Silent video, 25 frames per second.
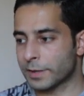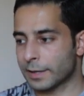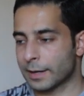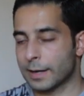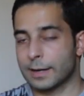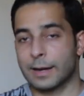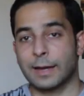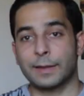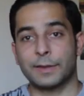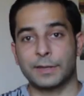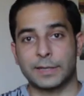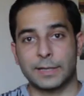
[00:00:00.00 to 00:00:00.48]

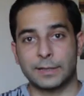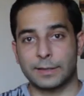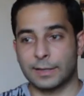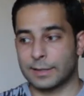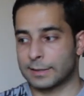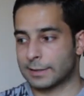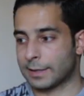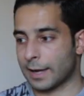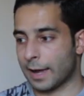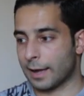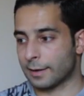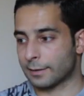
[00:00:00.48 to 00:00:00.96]
مثلا هذا سي
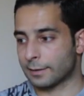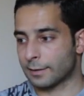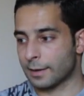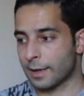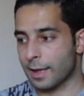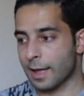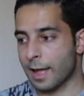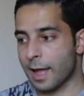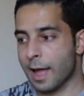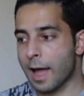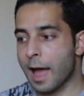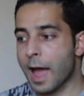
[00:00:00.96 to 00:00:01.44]
تي سكان
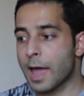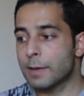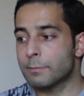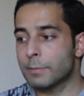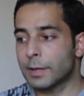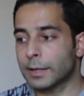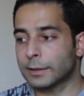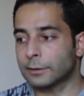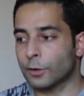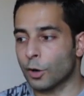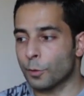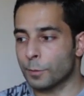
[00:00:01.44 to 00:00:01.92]
هاي
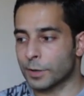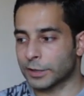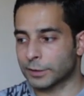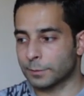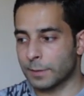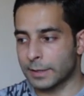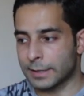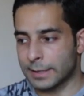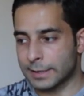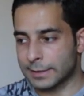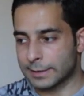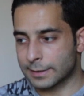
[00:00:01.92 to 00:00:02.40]
مريضة عمرها
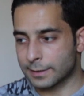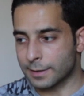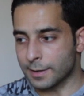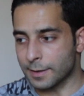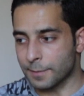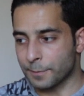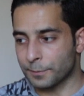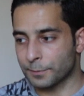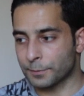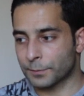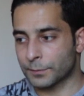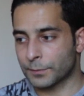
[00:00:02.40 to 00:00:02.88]
80
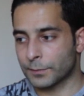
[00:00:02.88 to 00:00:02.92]
سنة